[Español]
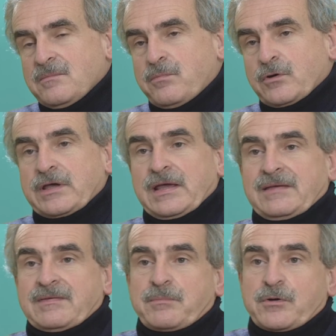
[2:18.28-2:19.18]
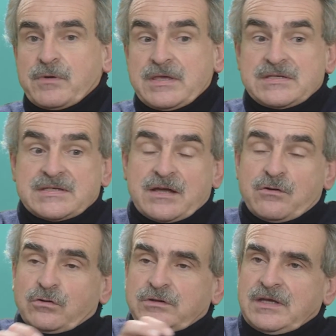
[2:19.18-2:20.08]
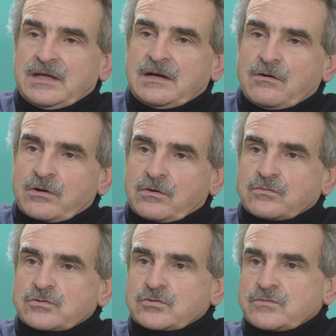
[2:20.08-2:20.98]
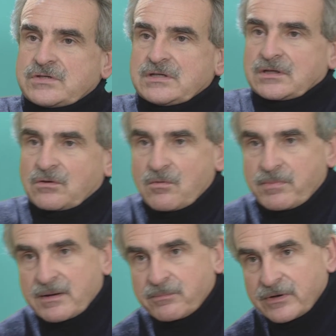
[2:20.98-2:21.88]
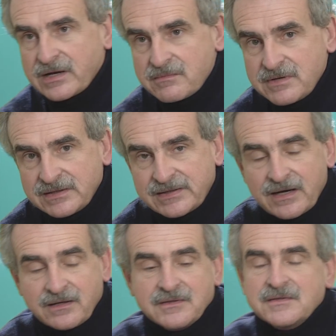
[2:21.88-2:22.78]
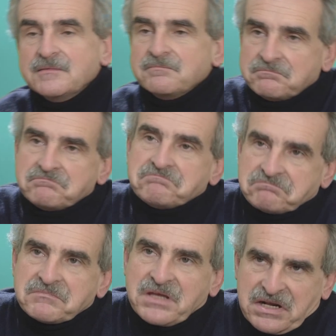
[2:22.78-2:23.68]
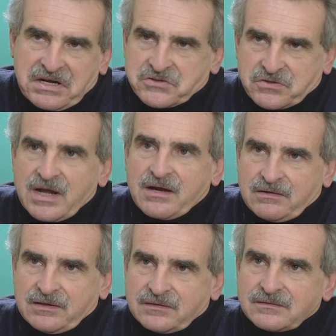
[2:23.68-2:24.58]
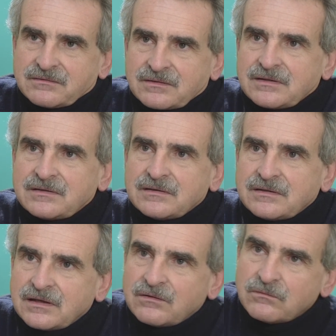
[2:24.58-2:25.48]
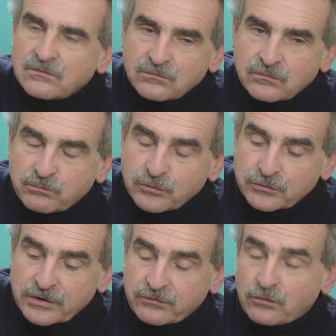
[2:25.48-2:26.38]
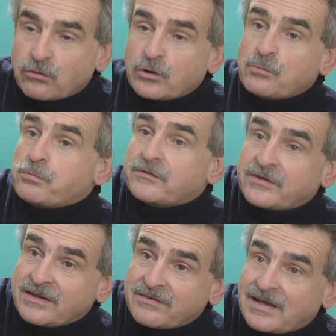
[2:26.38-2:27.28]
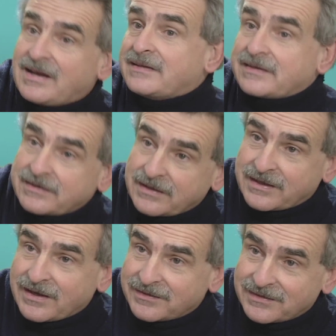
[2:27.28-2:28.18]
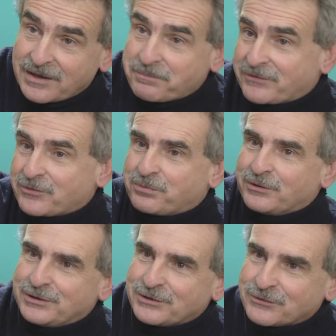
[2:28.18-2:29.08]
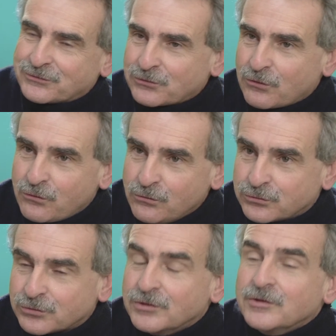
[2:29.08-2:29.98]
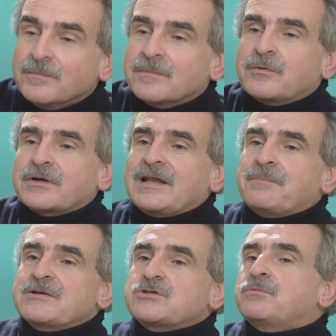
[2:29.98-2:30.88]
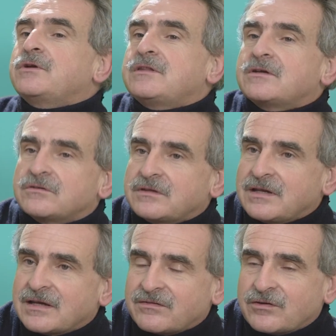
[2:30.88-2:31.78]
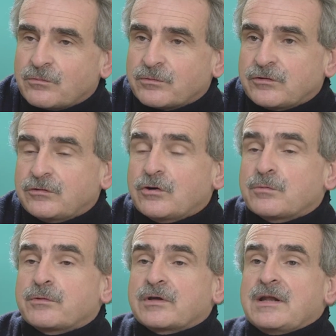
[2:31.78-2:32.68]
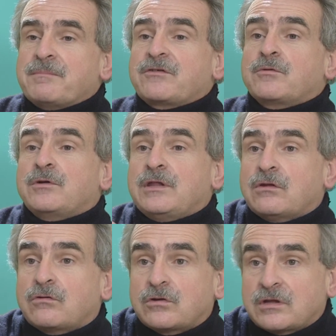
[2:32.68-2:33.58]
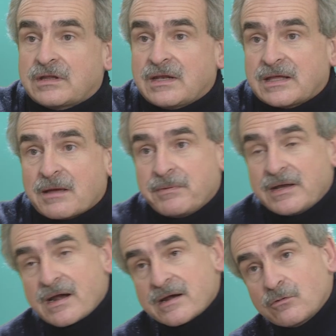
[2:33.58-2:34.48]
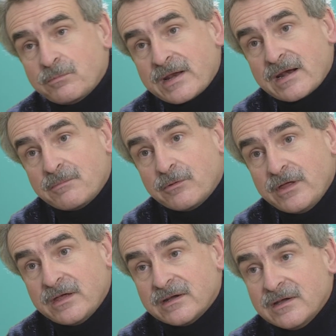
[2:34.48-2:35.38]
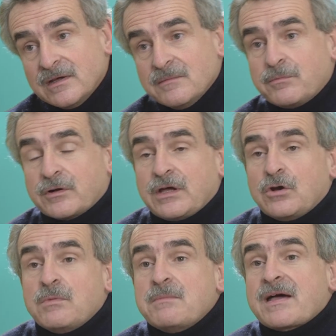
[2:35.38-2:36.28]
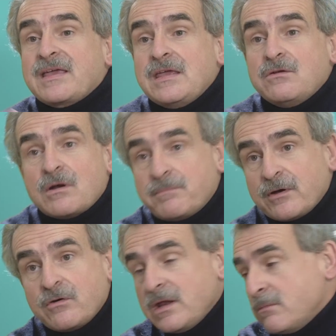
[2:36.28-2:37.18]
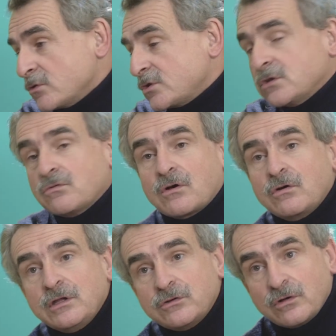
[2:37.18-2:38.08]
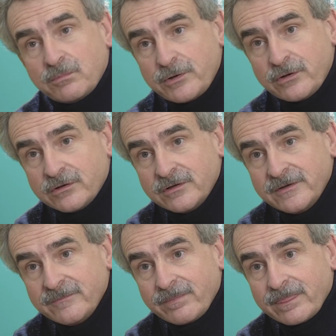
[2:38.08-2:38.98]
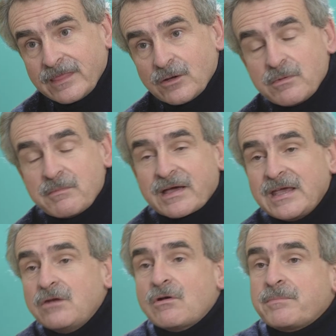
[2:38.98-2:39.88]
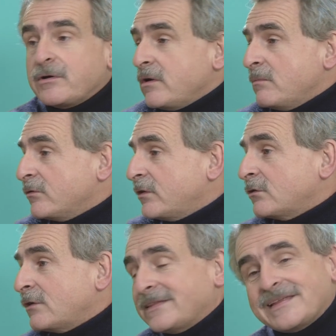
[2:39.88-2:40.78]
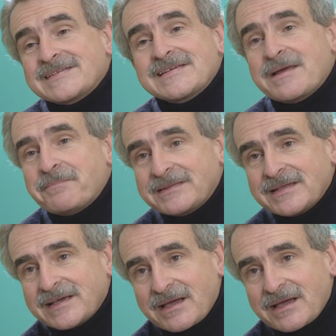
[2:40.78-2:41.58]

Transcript: porque esa provincia no tiene los recursos suficientes como para poder administrar, es razonable que tiene un punto de razón. Lo que no puede ser esa la estrategia del espacio político en su conjunto, porque el espacio político tiene que ser opositor, porque el espacio político tiene que aspirar a recuperar el poder, porque no me imagino al peronismo siendo acólito del PRO, no me imagino al peronismo siendo la tercera pata de